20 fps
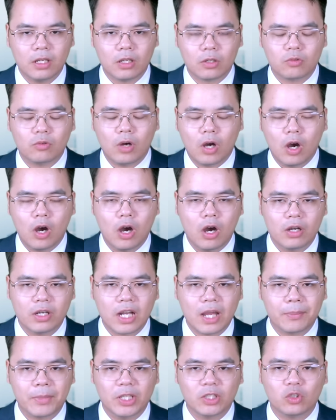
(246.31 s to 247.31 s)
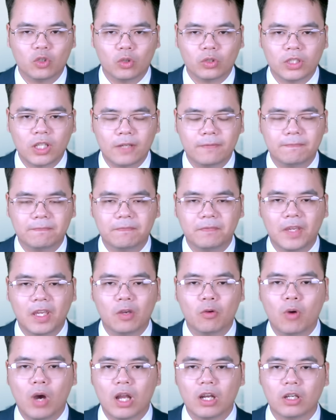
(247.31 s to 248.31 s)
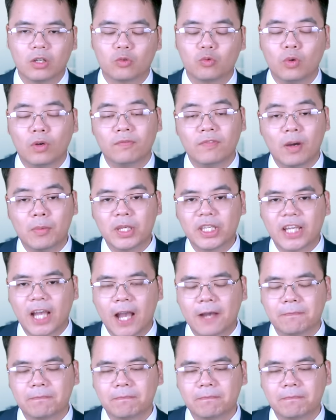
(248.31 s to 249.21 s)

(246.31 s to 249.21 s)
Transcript: lực của họ đang bị tổn thất vì hỏa lực của pháo binh Nga.